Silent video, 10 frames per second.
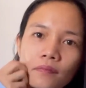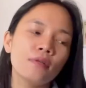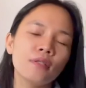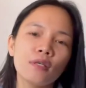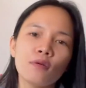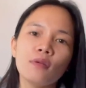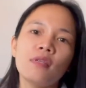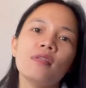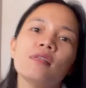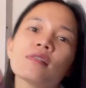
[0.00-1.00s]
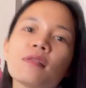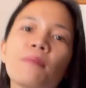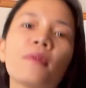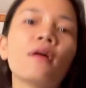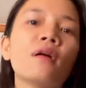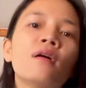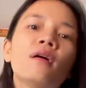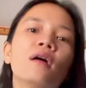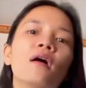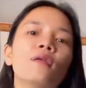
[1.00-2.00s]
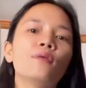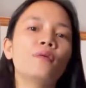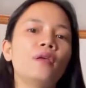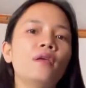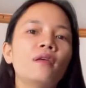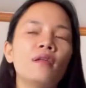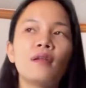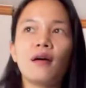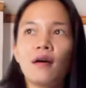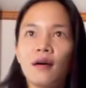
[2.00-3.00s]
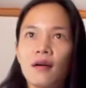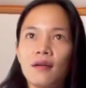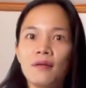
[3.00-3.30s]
Hindi ko iniisip na, ano eh, na,